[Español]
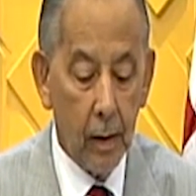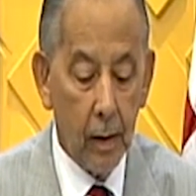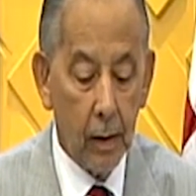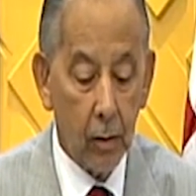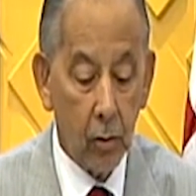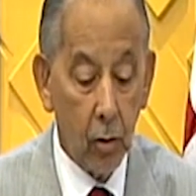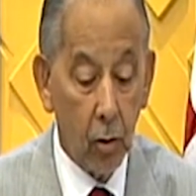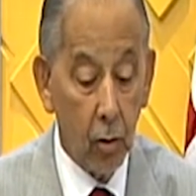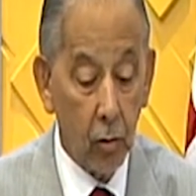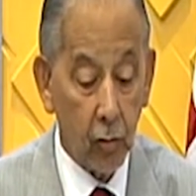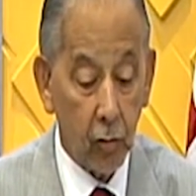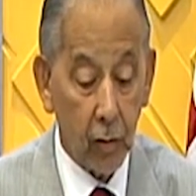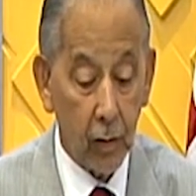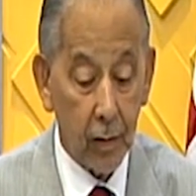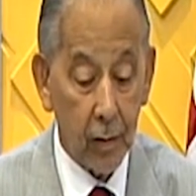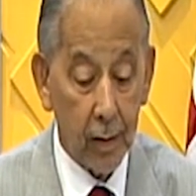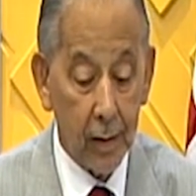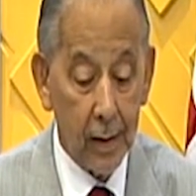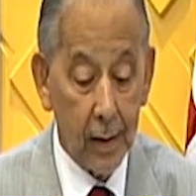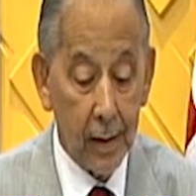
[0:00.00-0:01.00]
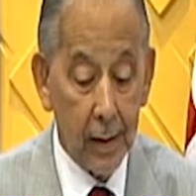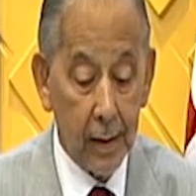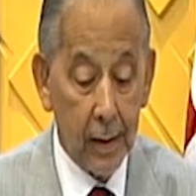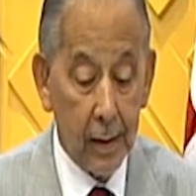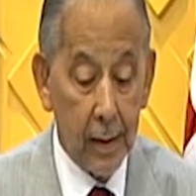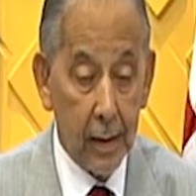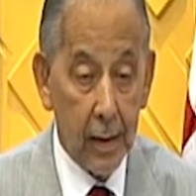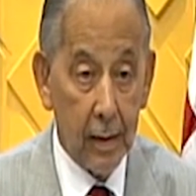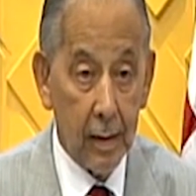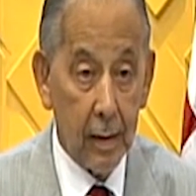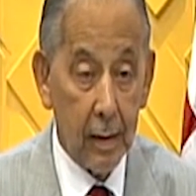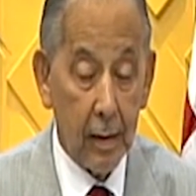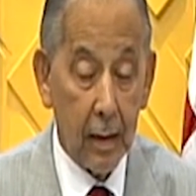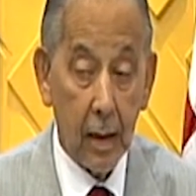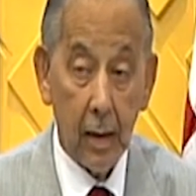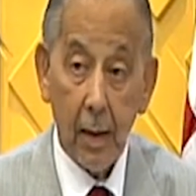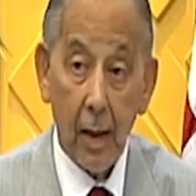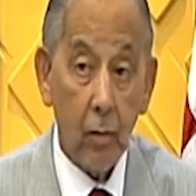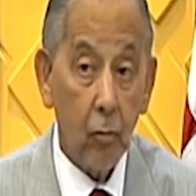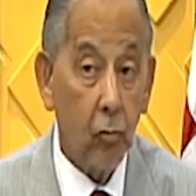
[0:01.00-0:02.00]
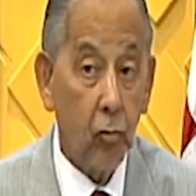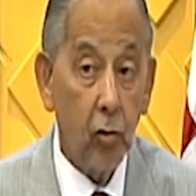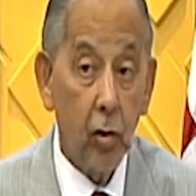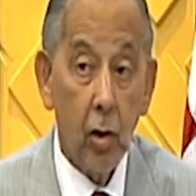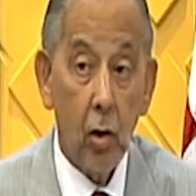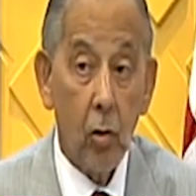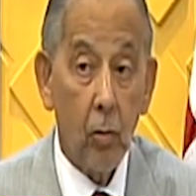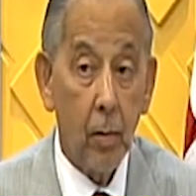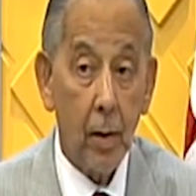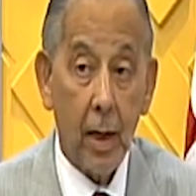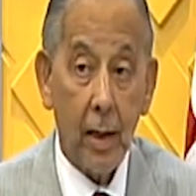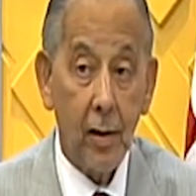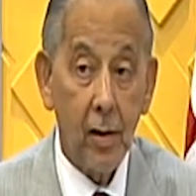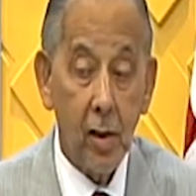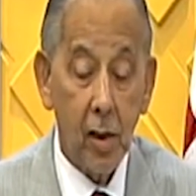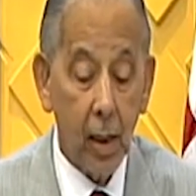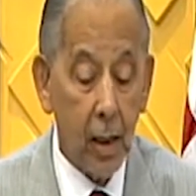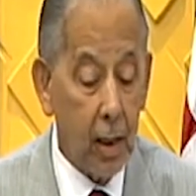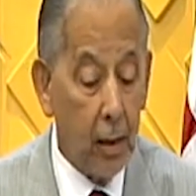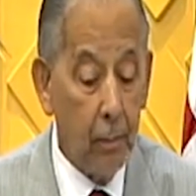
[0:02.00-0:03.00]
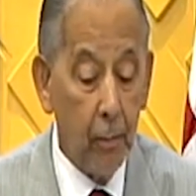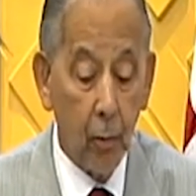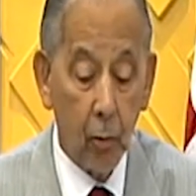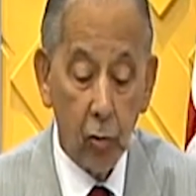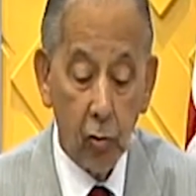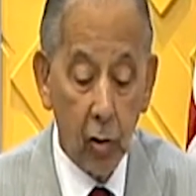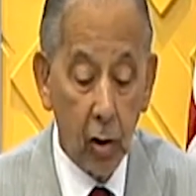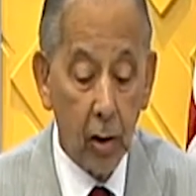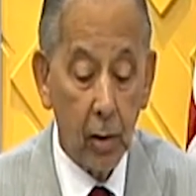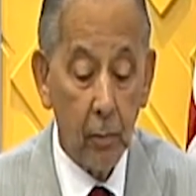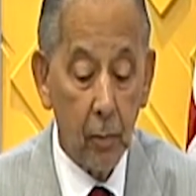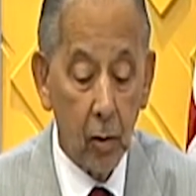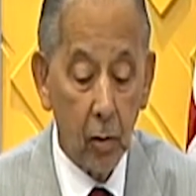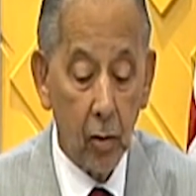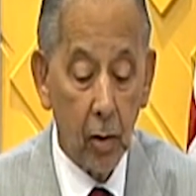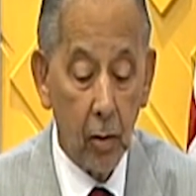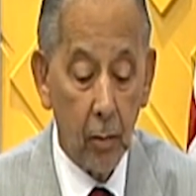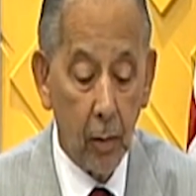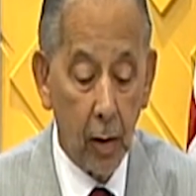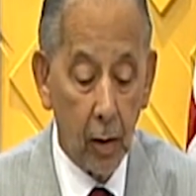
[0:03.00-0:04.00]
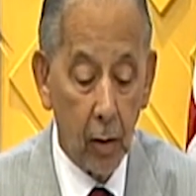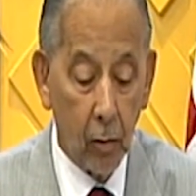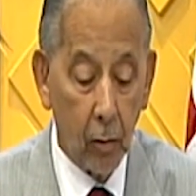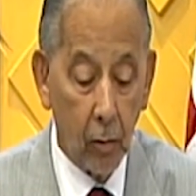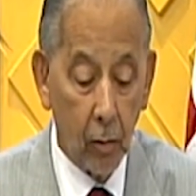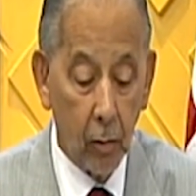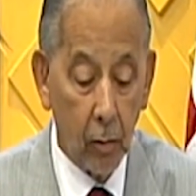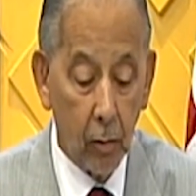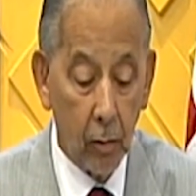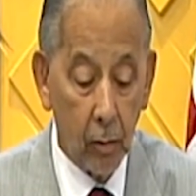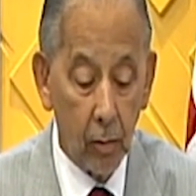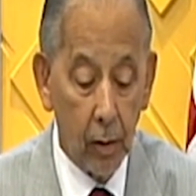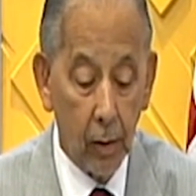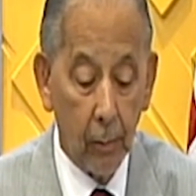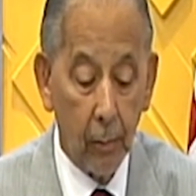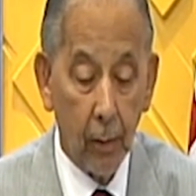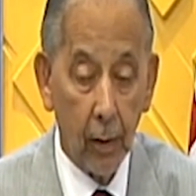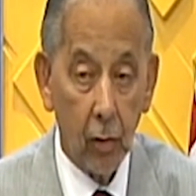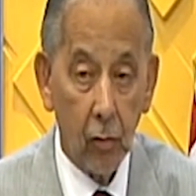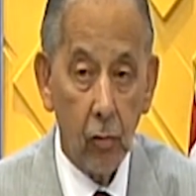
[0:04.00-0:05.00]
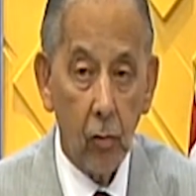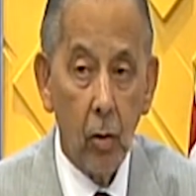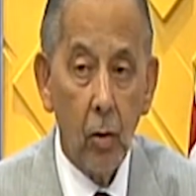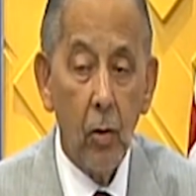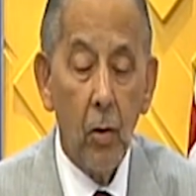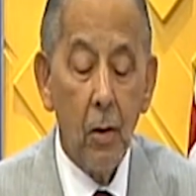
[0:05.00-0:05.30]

Entonces, quedaron sin cobrar cheques por 7 millones y medio de pesos.